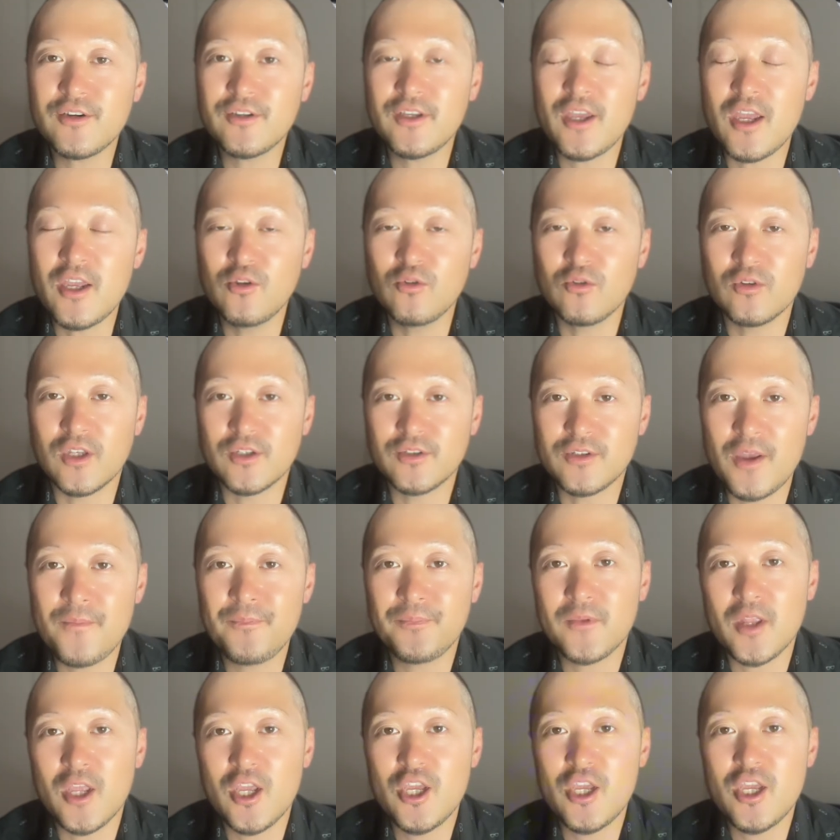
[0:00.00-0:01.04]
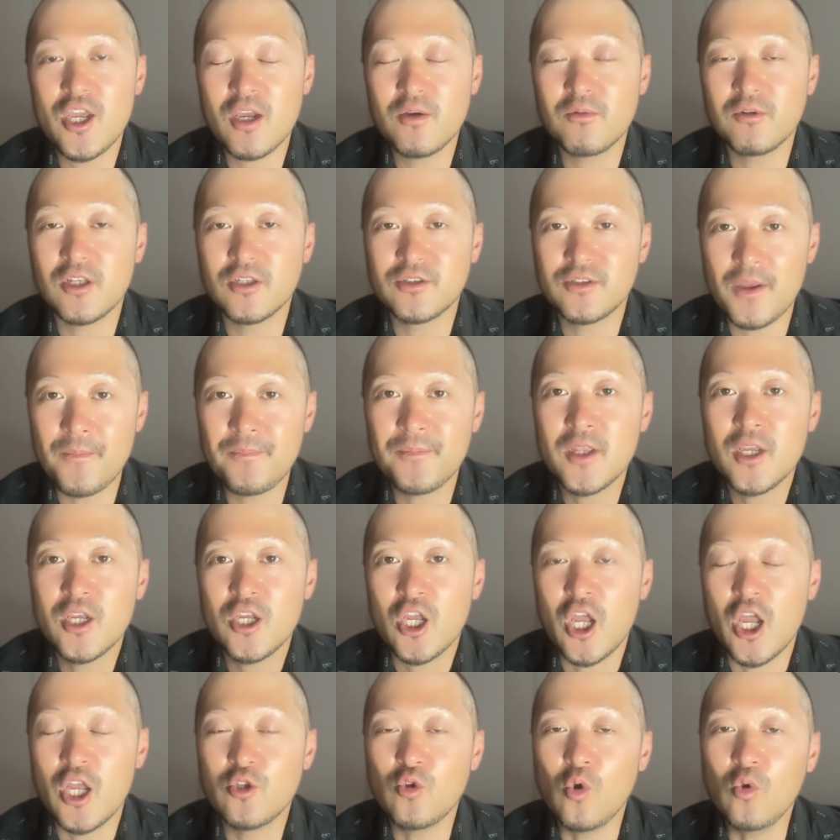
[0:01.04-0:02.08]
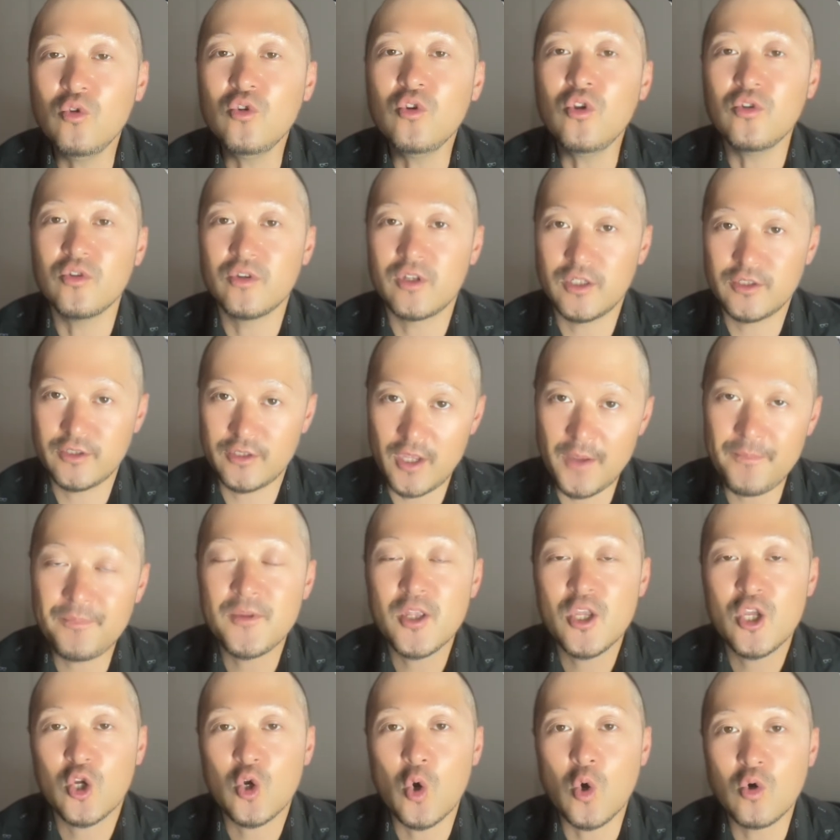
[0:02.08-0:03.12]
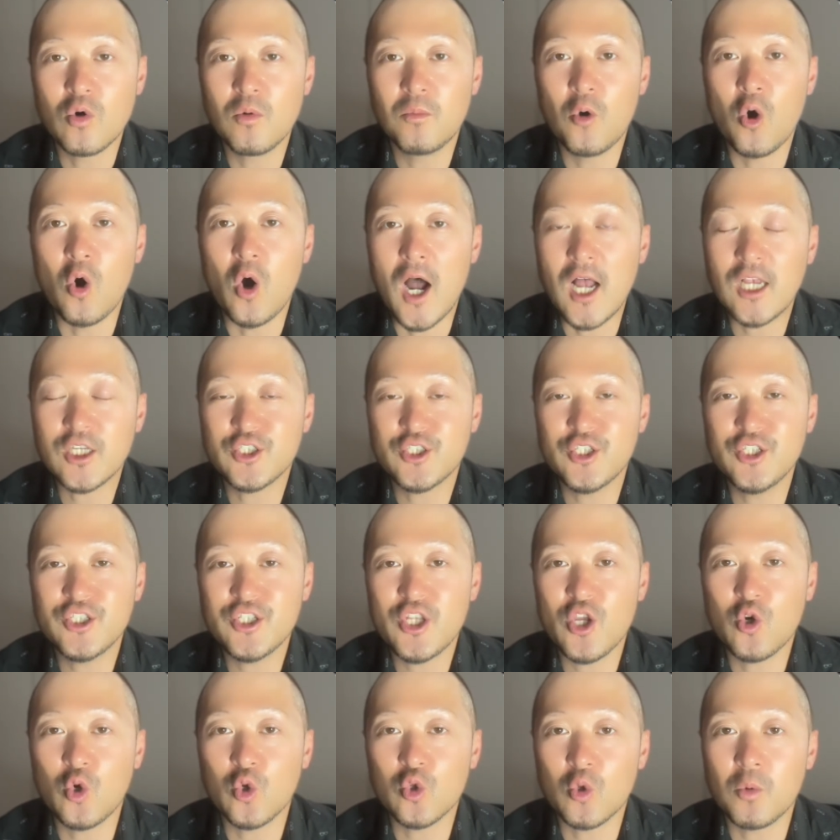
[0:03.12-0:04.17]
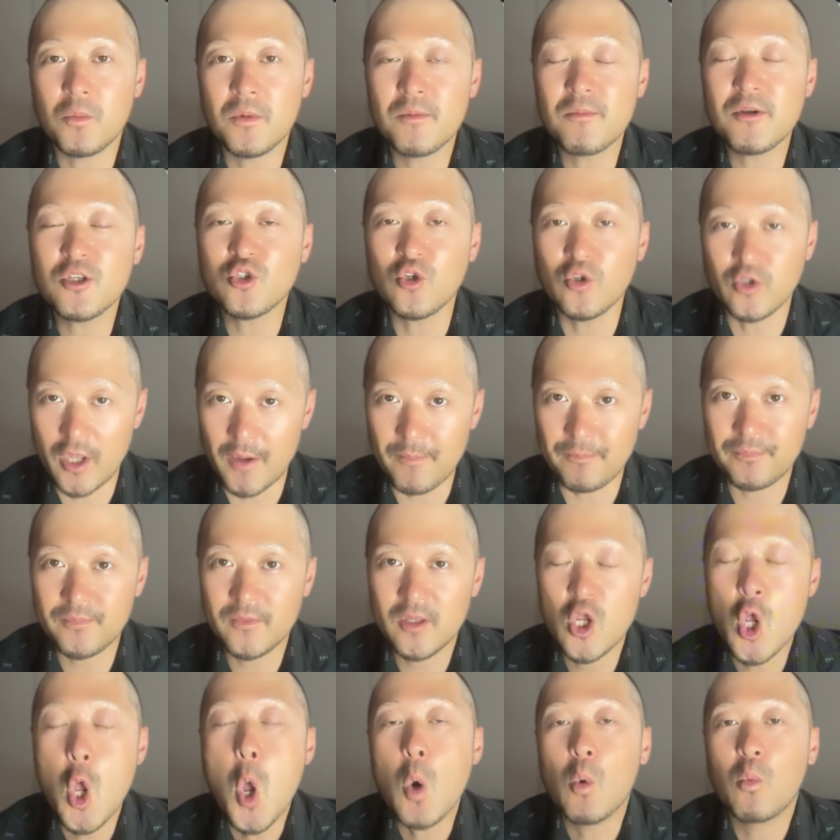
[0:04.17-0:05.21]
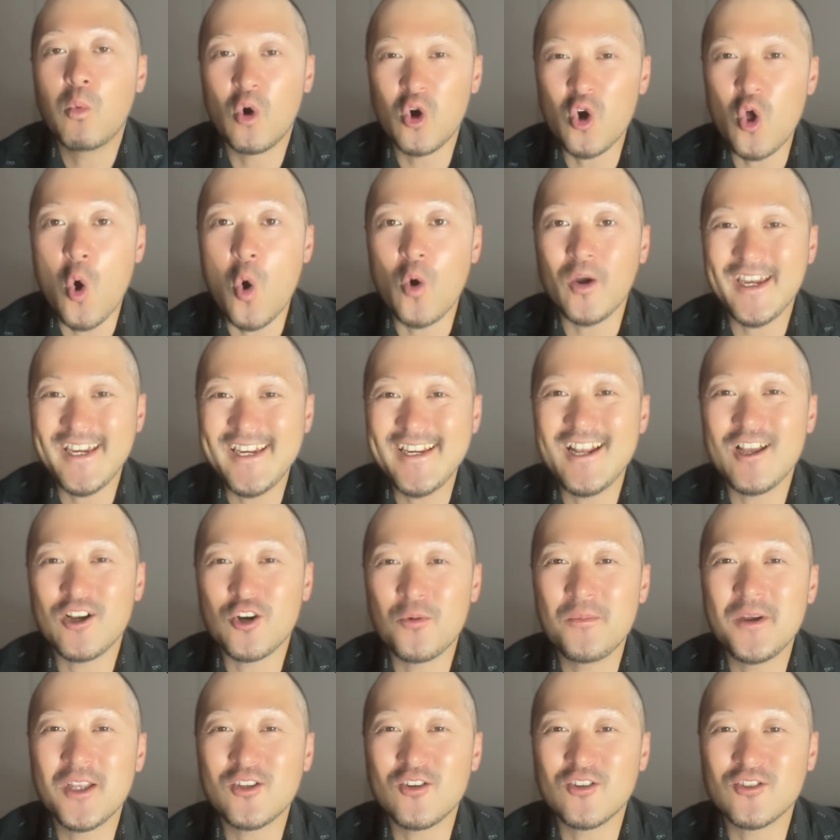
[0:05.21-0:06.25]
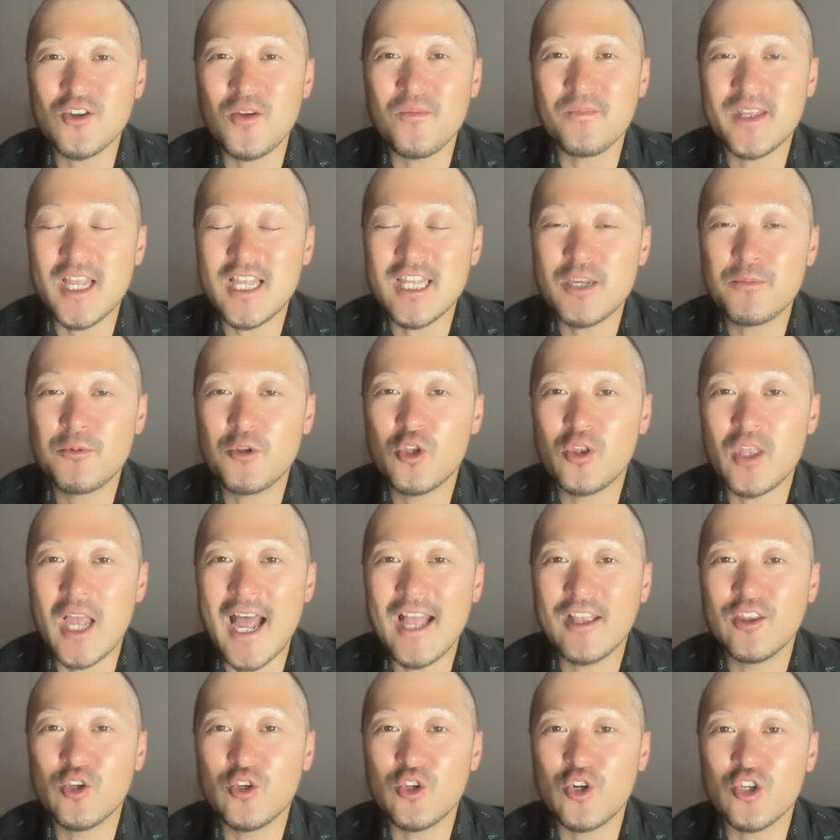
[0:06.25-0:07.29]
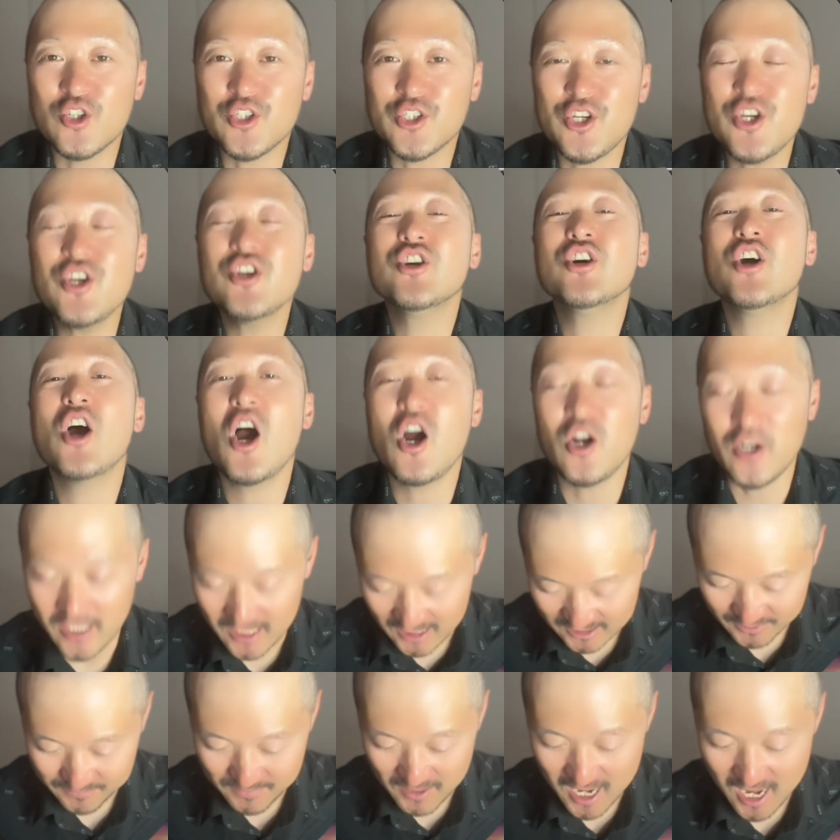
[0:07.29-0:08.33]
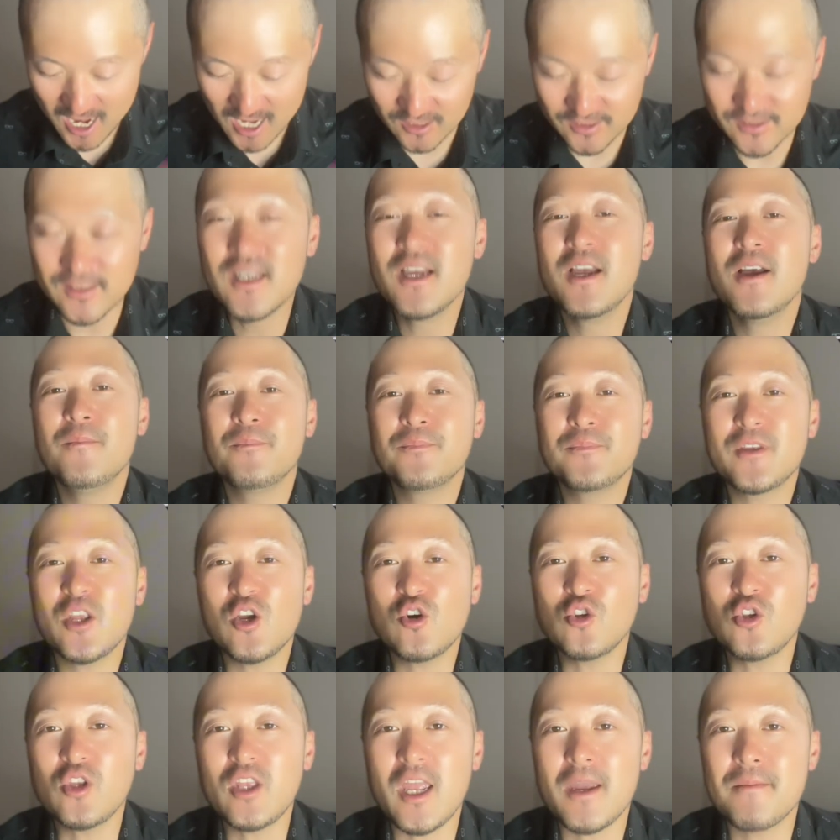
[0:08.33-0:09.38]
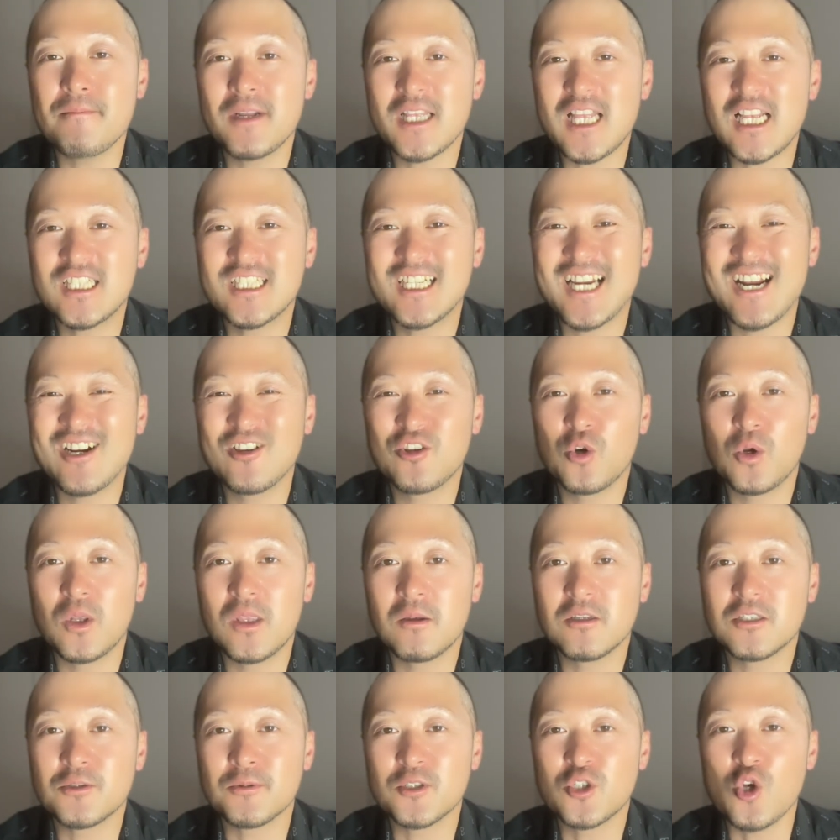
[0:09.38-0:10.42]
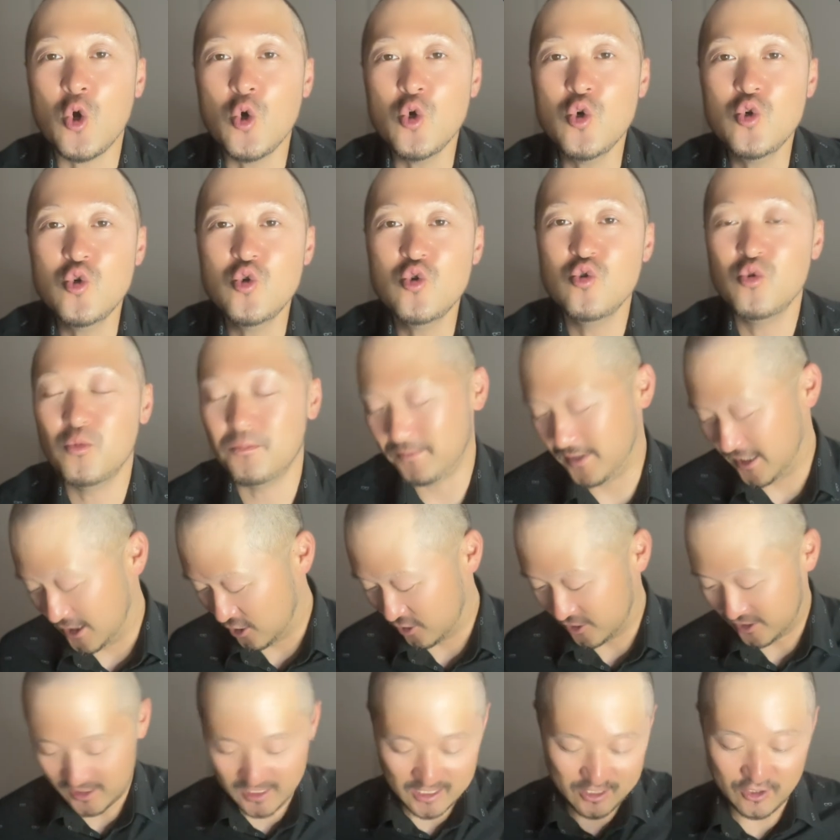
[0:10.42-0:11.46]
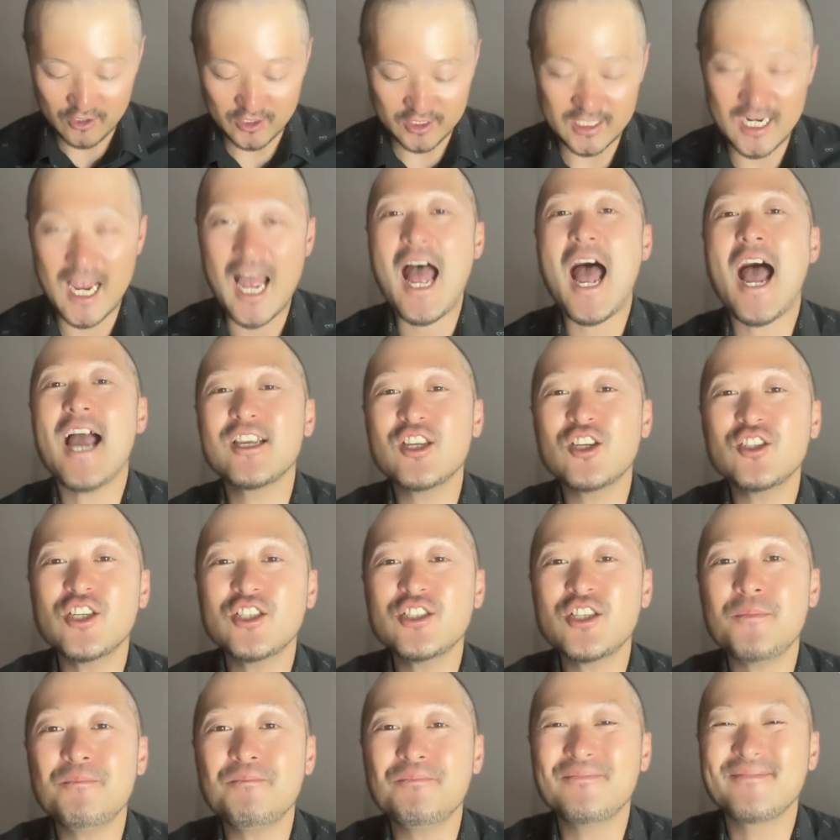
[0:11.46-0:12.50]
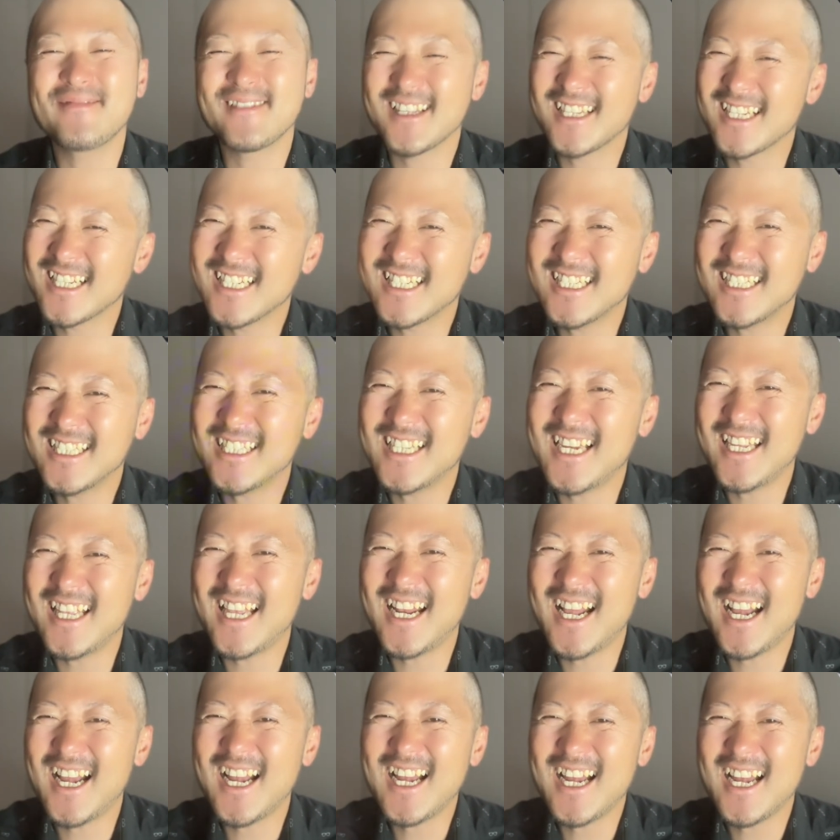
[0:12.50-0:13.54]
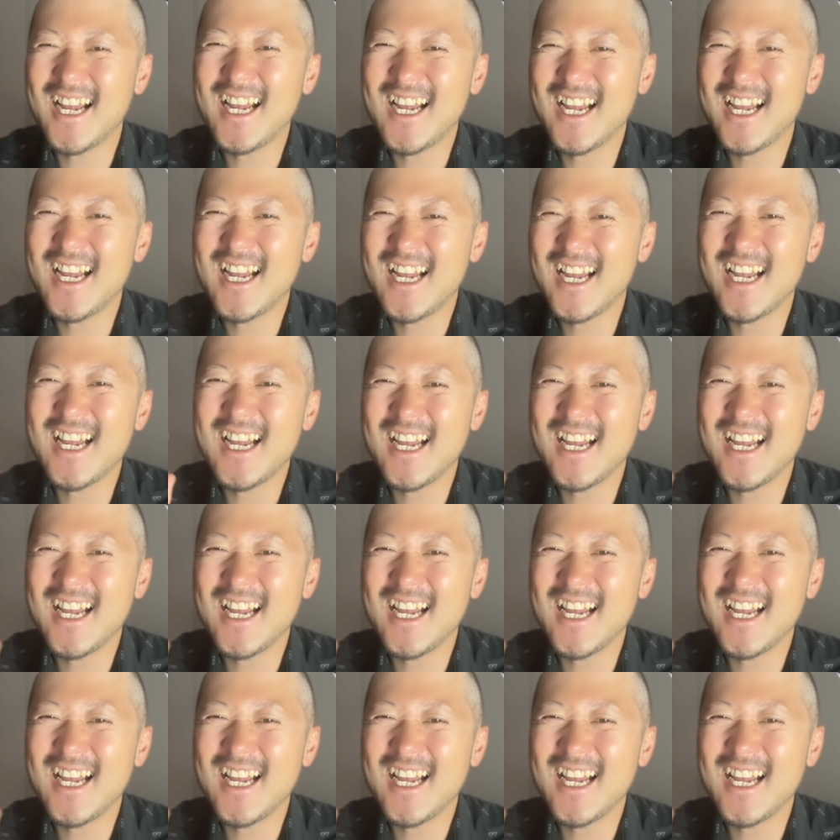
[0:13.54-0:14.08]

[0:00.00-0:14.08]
係のですね、AI はですね、どんどんですね、今後も発信していこうと思いますので、フォロー、いいね、コメント保存、何でもいいので反応よろしくお願いします。ということで、また次回の動画でお会いしましょう。右吉、左吉、秋吉でした。さよなら。